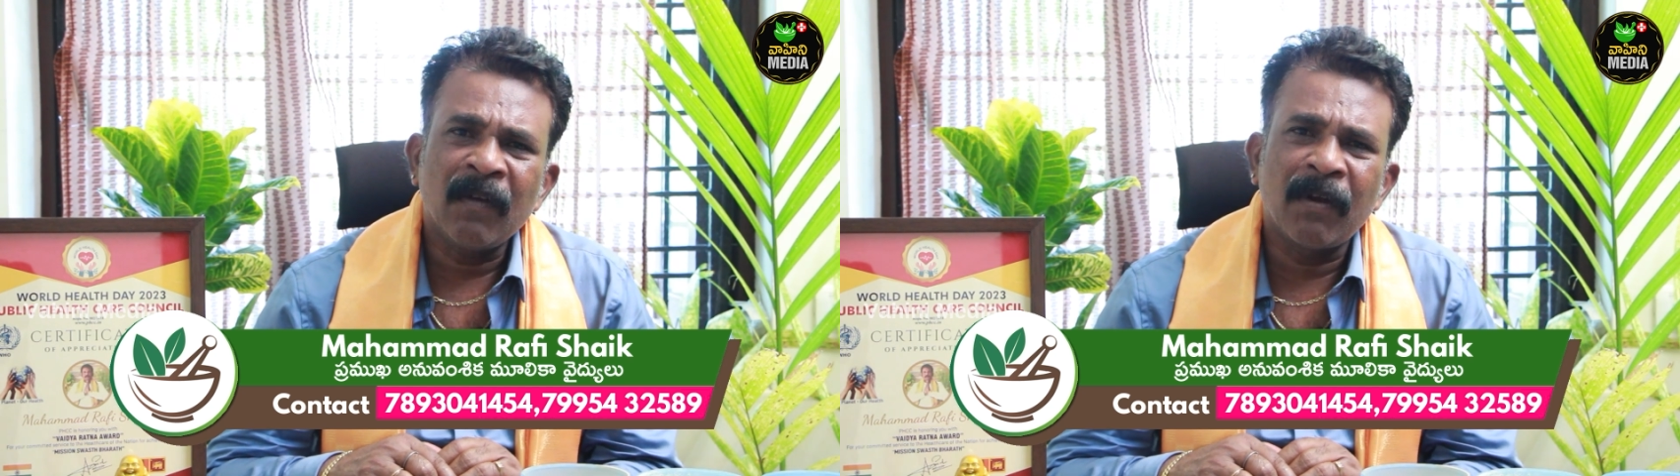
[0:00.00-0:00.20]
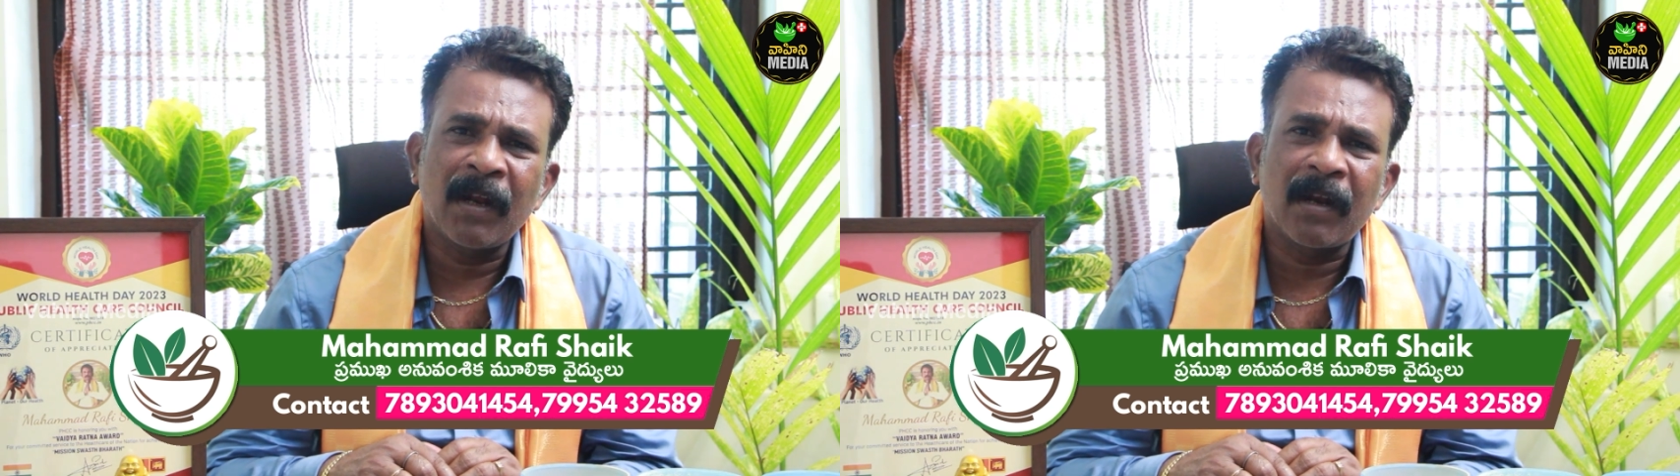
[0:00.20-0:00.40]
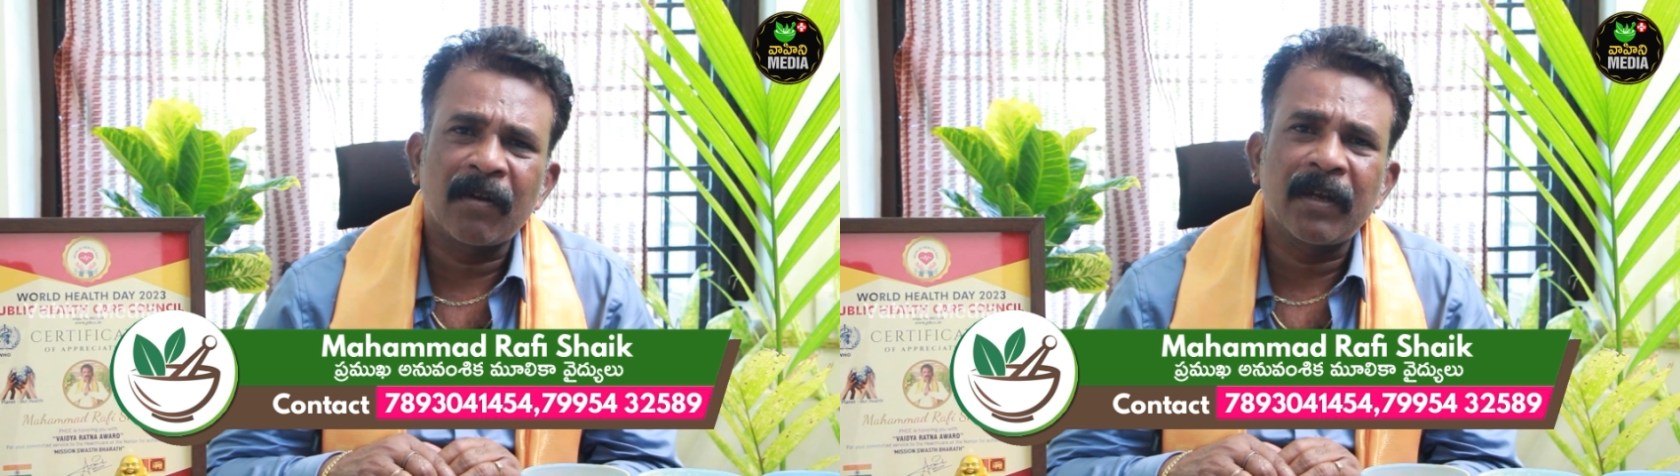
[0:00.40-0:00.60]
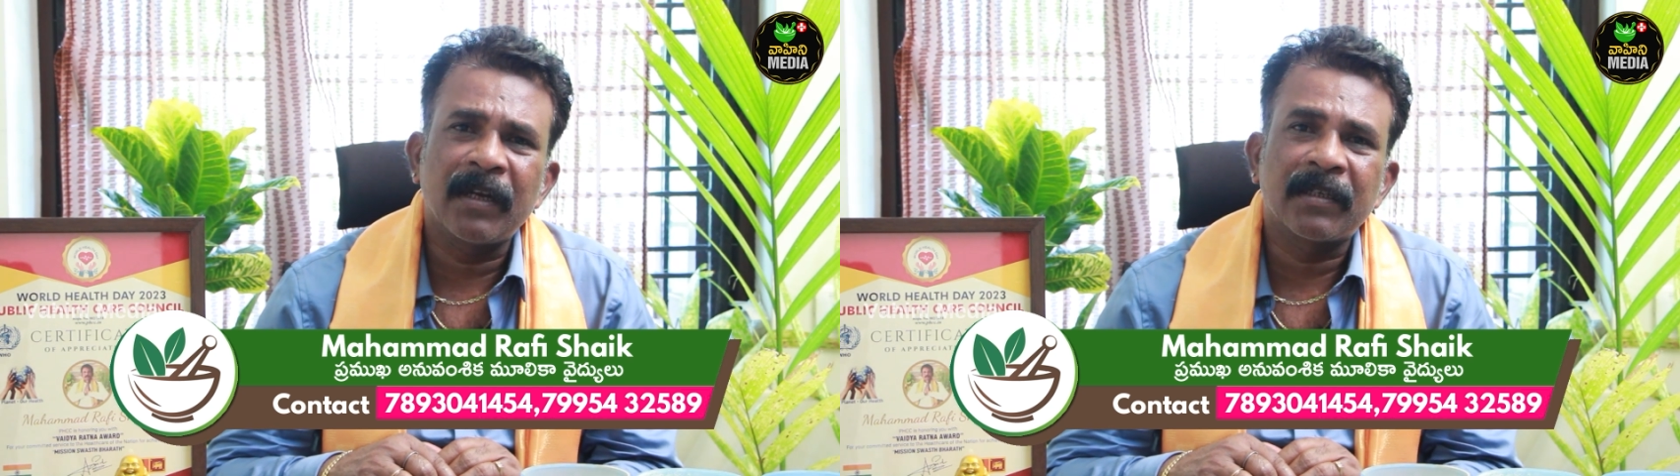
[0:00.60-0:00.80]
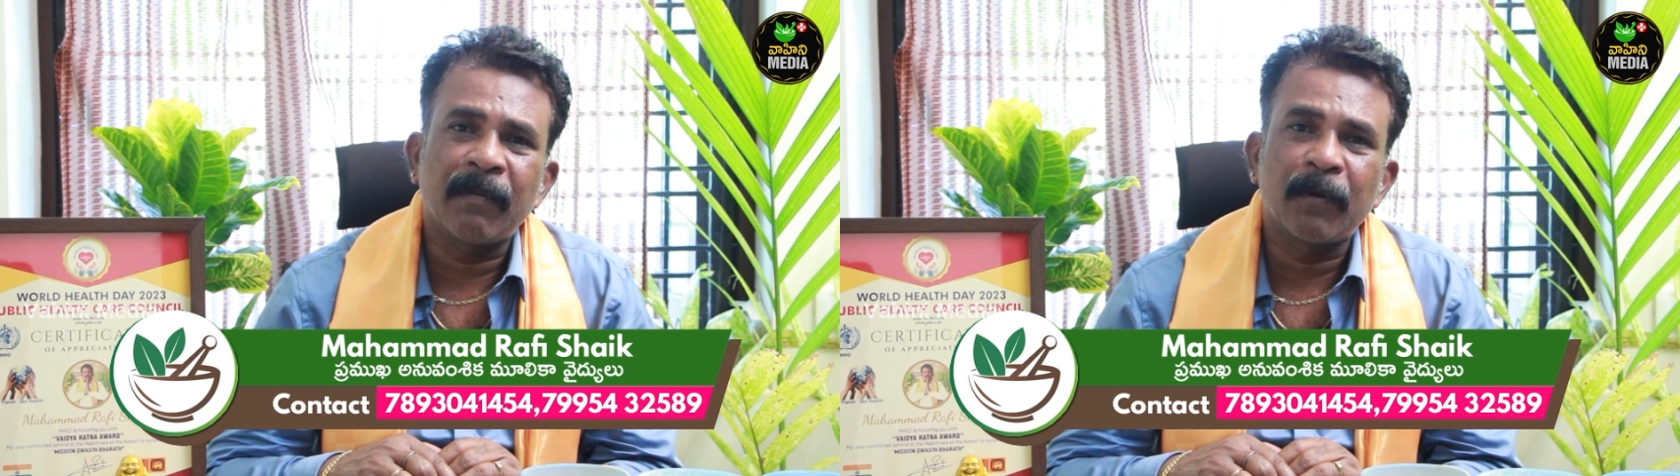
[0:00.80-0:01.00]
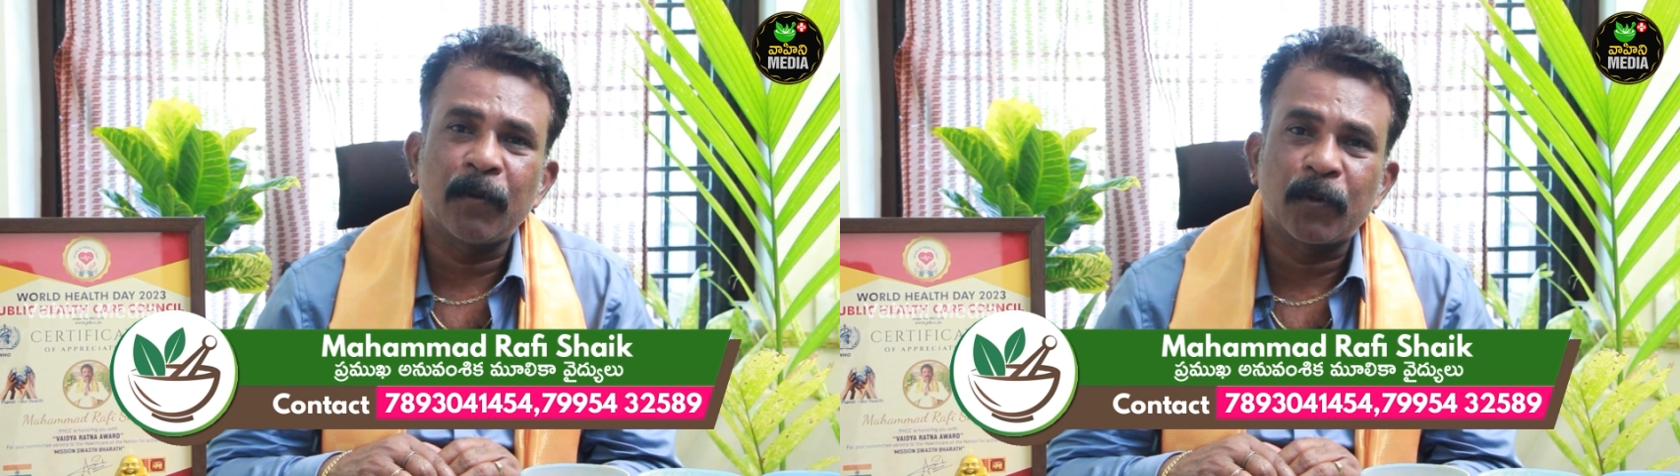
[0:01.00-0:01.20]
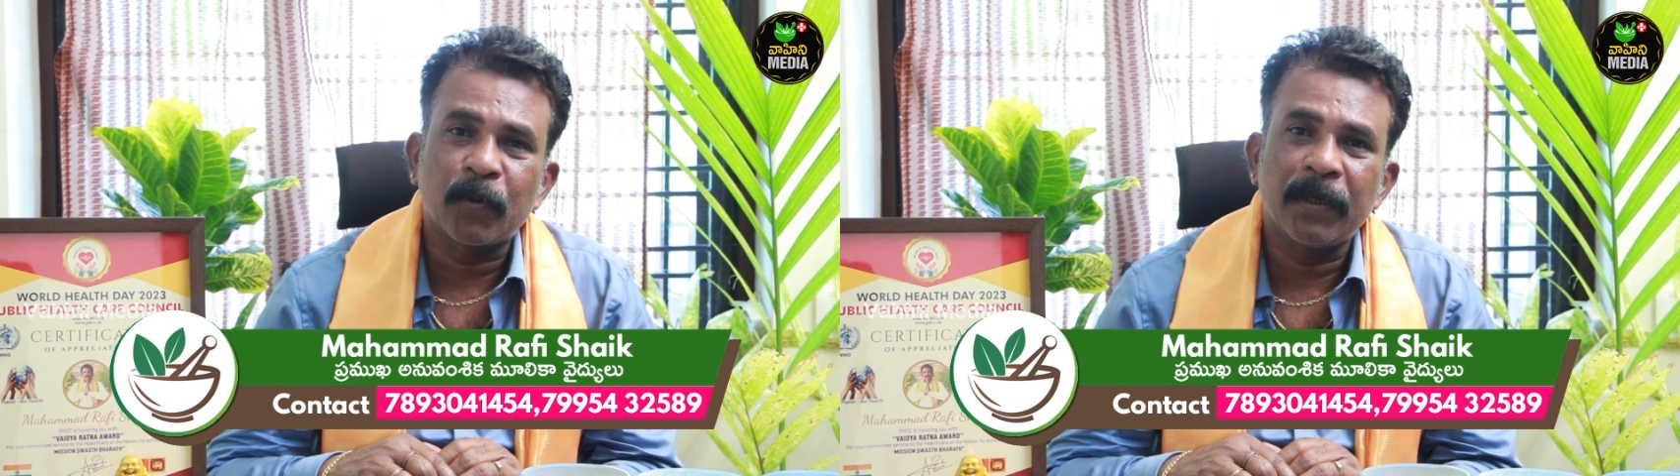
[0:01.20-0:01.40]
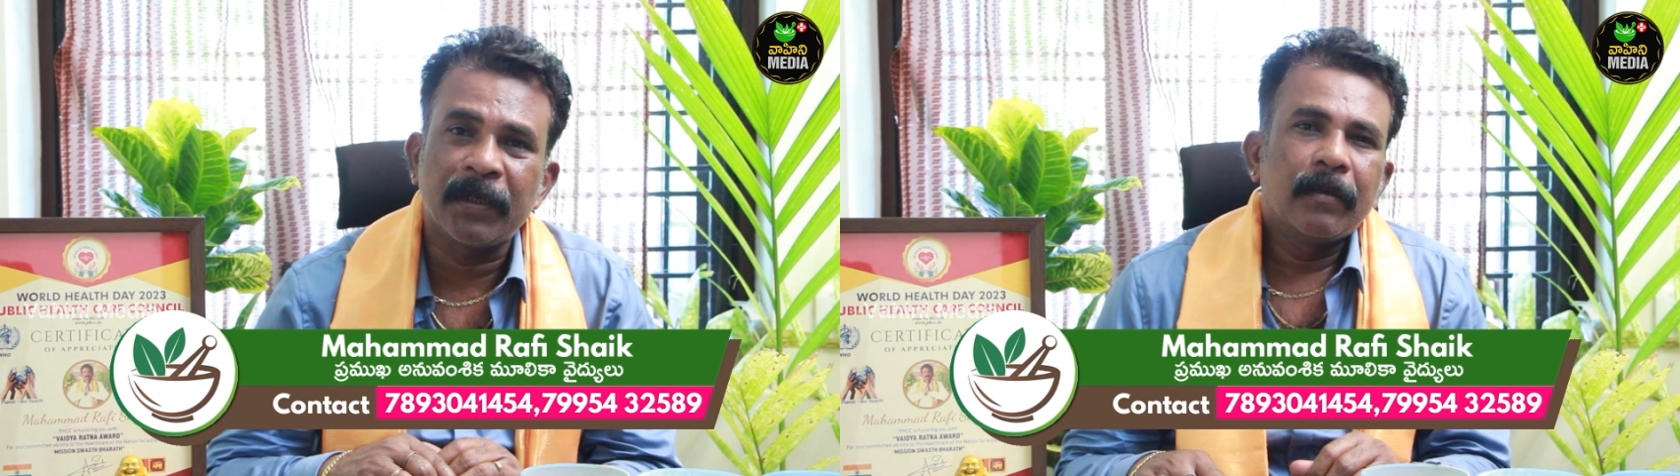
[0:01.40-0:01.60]
వాళ్ళ ఆరోగ్యాన్ని
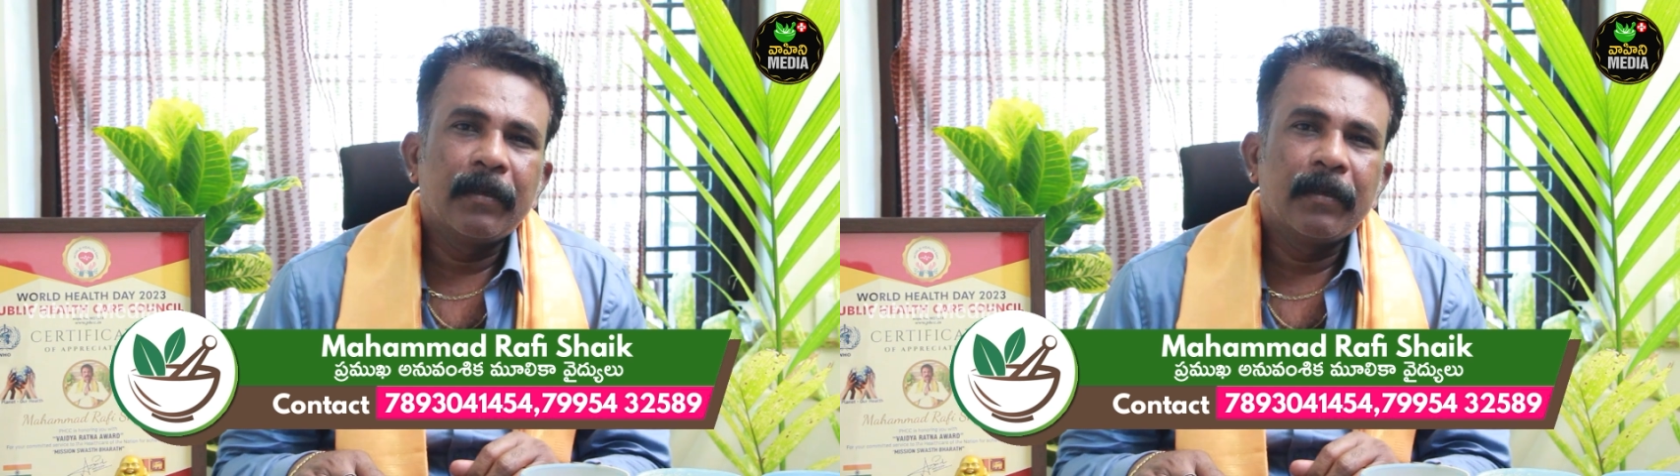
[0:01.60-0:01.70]
సమకూర్చుకొని